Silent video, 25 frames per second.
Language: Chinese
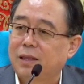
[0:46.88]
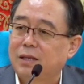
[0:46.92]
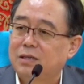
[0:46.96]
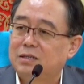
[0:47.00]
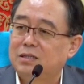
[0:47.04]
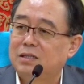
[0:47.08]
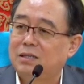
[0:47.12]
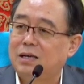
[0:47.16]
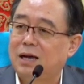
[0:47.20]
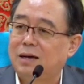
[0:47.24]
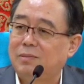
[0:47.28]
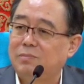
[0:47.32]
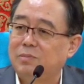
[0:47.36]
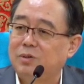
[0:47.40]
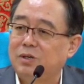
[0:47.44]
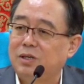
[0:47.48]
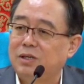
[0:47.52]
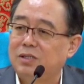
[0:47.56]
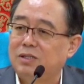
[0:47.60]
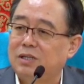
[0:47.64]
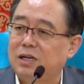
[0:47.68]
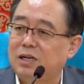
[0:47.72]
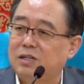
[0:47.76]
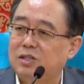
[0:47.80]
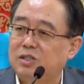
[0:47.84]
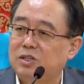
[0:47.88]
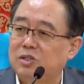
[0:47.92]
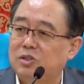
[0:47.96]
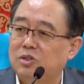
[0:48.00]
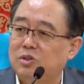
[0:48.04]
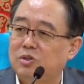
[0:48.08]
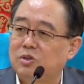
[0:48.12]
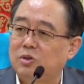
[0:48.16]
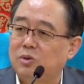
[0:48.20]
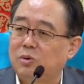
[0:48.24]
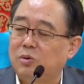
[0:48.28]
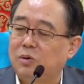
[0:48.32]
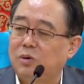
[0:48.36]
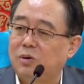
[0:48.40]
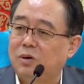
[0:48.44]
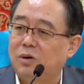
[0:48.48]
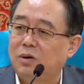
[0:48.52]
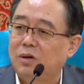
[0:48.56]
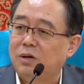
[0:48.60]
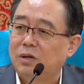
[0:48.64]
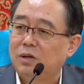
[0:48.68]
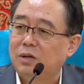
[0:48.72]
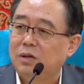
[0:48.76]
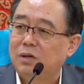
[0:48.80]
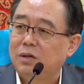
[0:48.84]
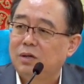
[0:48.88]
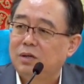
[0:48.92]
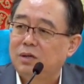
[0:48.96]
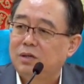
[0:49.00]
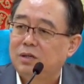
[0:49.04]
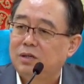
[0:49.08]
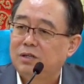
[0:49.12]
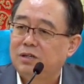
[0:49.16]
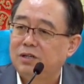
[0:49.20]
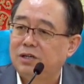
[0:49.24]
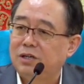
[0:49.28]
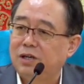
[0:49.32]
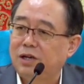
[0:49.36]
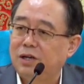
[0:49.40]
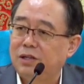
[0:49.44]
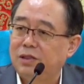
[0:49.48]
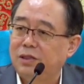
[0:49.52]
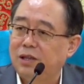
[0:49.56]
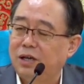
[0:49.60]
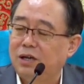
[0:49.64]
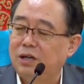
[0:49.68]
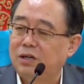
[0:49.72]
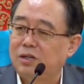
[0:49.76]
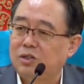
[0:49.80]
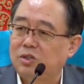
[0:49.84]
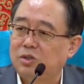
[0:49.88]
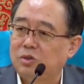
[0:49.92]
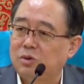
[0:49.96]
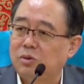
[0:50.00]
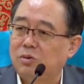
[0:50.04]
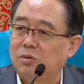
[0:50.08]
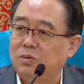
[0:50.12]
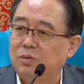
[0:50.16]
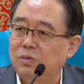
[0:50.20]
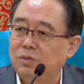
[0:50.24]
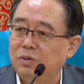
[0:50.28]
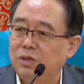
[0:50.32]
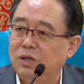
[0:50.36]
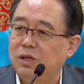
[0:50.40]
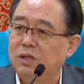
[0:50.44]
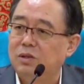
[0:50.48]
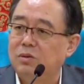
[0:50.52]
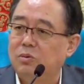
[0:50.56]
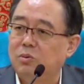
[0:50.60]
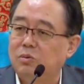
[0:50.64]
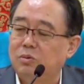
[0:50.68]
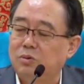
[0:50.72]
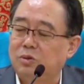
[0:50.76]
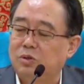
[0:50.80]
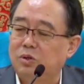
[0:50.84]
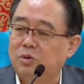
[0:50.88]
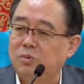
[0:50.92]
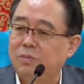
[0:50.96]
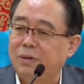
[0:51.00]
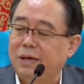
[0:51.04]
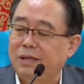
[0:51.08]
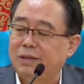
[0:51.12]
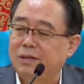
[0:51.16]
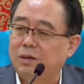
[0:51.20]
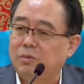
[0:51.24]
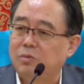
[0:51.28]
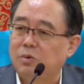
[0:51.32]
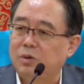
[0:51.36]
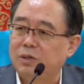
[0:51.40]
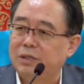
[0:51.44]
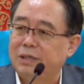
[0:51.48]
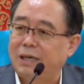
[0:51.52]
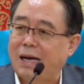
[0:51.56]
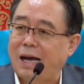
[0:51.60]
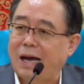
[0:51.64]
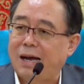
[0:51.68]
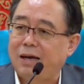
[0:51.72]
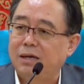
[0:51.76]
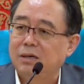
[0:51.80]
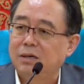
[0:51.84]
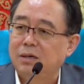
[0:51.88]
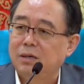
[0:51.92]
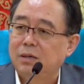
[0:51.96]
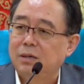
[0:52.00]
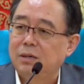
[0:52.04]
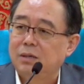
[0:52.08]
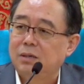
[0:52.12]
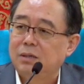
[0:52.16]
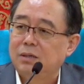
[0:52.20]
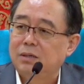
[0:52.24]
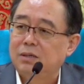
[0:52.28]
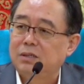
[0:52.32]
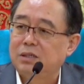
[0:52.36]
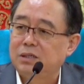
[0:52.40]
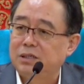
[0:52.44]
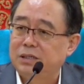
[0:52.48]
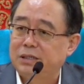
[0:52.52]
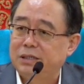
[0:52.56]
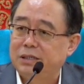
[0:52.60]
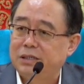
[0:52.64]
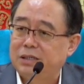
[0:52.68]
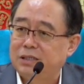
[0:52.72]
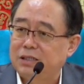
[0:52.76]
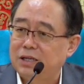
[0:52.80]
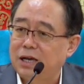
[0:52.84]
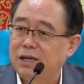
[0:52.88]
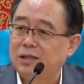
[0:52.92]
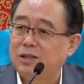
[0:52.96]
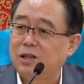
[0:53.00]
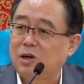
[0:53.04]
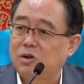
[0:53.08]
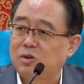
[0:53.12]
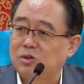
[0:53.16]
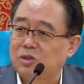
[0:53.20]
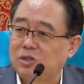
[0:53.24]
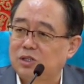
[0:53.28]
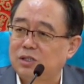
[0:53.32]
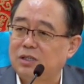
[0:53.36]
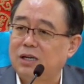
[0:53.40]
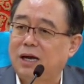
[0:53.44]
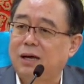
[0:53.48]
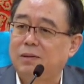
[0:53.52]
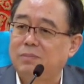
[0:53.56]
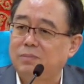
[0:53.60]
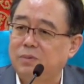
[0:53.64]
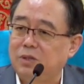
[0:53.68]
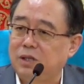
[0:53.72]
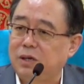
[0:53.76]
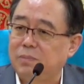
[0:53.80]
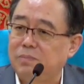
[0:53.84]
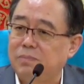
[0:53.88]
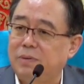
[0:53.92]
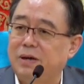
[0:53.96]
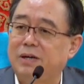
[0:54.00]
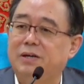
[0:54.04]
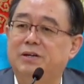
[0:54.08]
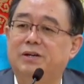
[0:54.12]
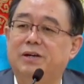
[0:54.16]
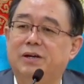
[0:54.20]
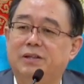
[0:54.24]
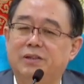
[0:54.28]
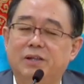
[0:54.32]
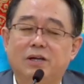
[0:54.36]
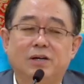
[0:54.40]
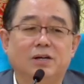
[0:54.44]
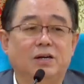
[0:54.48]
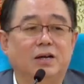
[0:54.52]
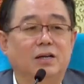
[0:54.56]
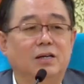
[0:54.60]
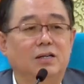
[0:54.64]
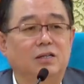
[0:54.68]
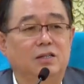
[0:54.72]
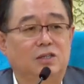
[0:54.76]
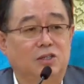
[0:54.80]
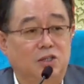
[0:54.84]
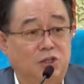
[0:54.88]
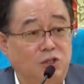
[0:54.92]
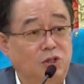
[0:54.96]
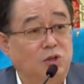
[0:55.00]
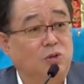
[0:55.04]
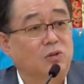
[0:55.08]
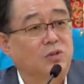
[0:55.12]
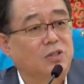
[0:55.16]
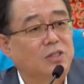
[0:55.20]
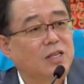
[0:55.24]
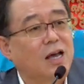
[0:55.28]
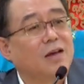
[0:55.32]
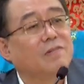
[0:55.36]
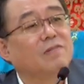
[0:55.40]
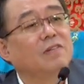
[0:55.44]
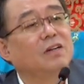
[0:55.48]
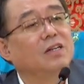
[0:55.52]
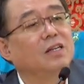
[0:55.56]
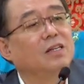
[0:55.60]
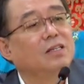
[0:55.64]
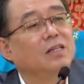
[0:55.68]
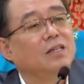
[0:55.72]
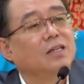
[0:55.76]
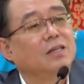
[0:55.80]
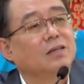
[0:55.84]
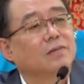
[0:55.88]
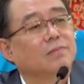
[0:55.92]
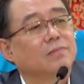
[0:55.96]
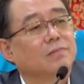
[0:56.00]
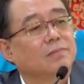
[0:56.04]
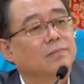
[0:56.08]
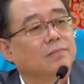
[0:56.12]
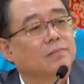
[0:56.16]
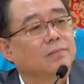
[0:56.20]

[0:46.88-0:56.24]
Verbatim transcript: 释迦牟尼在世的时候，这个那个时候印度周边的国家，这个见到释迦牟尼本人的人只有三分之一。